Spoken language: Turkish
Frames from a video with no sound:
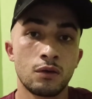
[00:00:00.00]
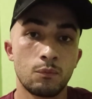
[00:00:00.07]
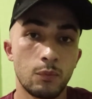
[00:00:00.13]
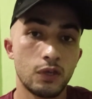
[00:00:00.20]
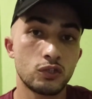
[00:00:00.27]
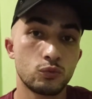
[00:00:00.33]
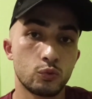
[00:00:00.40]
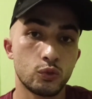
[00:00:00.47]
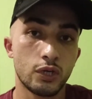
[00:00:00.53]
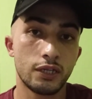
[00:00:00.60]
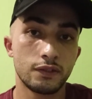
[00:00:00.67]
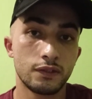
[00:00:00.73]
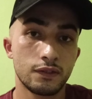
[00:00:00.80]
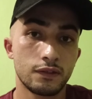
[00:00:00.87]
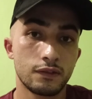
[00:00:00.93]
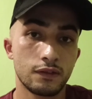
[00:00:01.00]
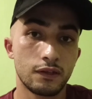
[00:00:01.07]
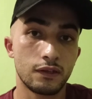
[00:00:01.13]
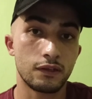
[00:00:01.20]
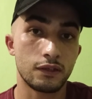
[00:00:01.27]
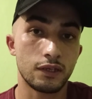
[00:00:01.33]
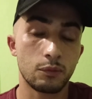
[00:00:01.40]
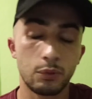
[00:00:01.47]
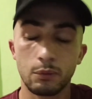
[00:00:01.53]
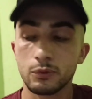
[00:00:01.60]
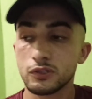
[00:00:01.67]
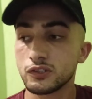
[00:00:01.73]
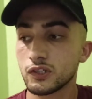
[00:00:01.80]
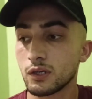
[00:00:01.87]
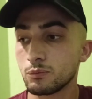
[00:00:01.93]
Mecburen e,
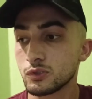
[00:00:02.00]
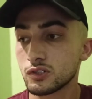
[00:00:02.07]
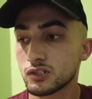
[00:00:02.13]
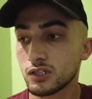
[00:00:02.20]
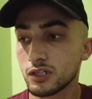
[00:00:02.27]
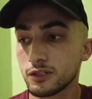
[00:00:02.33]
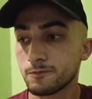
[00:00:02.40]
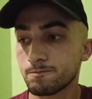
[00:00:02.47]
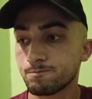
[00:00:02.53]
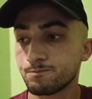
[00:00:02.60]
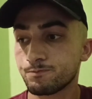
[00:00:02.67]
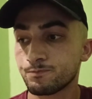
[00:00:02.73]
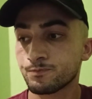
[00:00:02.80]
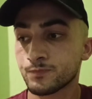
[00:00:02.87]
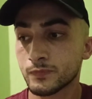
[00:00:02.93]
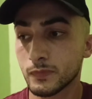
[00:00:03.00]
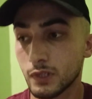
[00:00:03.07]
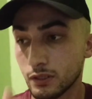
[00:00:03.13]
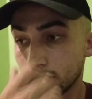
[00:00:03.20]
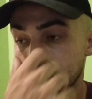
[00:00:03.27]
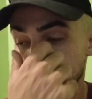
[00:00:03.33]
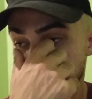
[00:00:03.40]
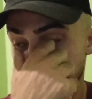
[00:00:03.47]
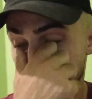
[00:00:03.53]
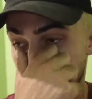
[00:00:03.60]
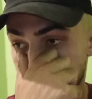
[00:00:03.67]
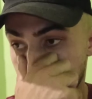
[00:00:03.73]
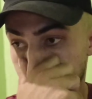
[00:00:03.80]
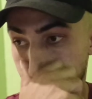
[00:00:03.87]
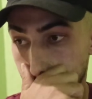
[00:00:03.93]
yapabileceğimiz şey e,
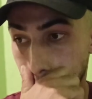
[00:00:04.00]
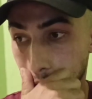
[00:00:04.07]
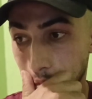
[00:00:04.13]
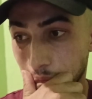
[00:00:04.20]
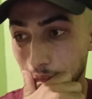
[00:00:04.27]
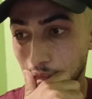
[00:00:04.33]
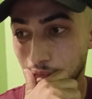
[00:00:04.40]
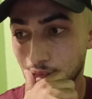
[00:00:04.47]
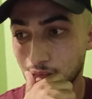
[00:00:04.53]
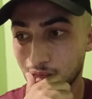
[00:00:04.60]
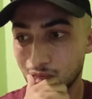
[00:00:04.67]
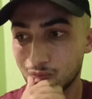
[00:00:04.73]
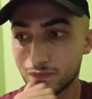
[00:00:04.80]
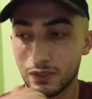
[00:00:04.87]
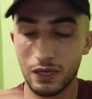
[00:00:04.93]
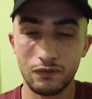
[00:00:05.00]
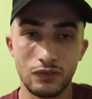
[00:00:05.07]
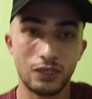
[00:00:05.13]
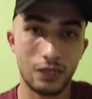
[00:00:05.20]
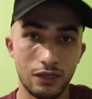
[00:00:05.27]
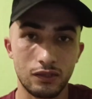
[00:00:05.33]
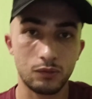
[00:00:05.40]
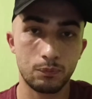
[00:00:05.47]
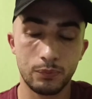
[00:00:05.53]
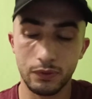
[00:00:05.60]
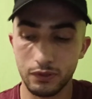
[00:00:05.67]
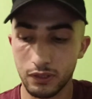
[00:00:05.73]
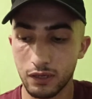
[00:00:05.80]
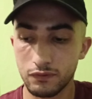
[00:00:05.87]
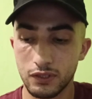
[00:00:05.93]
evde kalıp
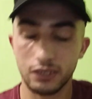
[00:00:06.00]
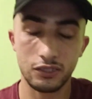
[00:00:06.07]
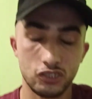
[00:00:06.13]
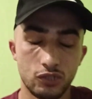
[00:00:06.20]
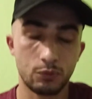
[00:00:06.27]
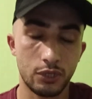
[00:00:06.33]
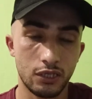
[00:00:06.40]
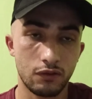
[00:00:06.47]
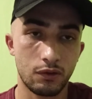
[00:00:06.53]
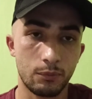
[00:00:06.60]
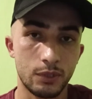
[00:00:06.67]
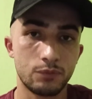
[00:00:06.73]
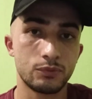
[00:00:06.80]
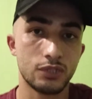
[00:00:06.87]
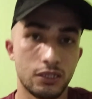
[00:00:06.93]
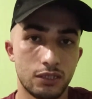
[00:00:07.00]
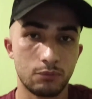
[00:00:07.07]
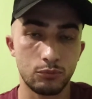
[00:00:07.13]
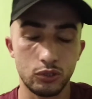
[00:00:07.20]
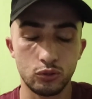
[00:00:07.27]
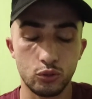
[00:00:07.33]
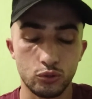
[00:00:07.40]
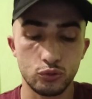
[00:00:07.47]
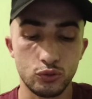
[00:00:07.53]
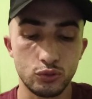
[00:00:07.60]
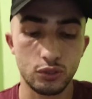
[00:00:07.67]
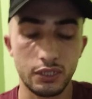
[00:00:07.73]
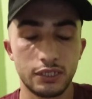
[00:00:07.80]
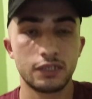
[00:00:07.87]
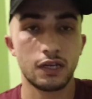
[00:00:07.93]
evde yaşamaya devam edip zaten 1400
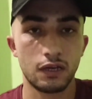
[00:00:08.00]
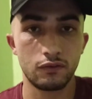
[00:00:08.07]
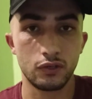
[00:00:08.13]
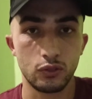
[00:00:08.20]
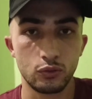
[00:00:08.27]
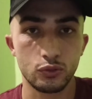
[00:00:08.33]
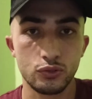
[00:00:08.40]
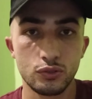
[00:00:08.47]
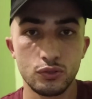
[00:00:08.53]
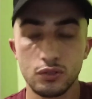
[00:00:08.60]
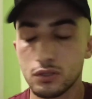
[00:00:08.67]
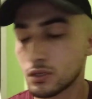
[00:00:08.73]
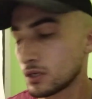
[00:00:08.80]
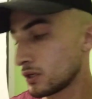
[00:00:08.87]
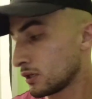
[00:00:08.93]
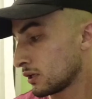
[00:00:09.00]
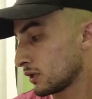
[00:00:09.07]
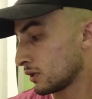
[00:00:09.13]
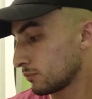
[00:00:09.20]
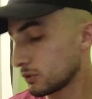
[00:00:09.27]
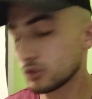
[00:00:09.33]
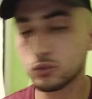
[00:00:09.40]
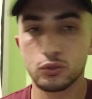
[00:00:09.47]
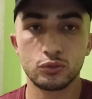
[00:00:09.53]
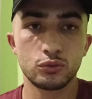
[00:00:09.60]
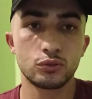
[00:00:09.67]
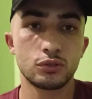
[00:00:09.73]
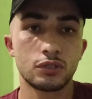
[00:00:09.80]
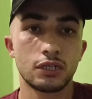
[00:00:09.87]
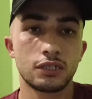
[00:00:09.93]
lira kira veriyoruz.
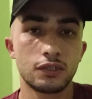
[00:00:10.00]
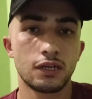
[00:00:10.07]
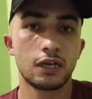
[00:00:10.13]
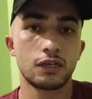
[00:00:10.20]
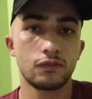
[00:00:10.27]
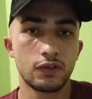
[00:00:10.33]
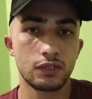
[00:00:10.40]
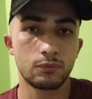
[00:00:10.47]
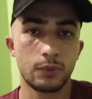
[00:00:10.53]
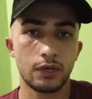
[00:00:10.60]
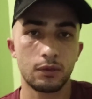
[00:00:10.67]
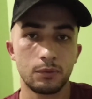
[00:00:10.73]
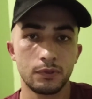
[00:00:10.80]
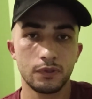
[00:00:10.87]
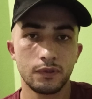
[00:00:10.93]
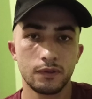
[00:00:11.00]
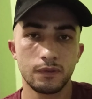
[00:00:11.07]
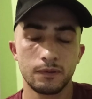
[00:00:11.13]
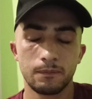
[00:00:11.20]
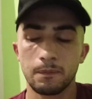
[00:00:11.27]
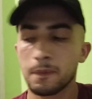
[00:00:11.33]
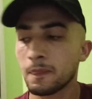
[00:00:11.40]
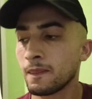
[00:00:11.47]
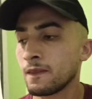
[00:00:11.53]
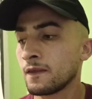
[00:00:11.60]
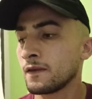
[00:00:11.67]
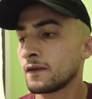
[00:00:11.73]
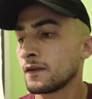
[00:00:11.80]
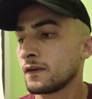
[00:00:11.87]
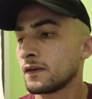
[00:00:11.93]
1400 lira kirayı verip abi
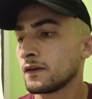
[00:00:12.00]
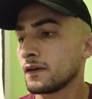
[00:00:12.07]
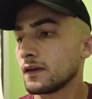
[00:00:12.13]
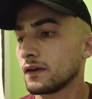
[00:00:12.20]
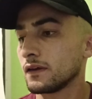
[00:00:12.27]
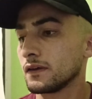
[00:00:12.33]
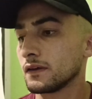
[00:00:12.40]
e,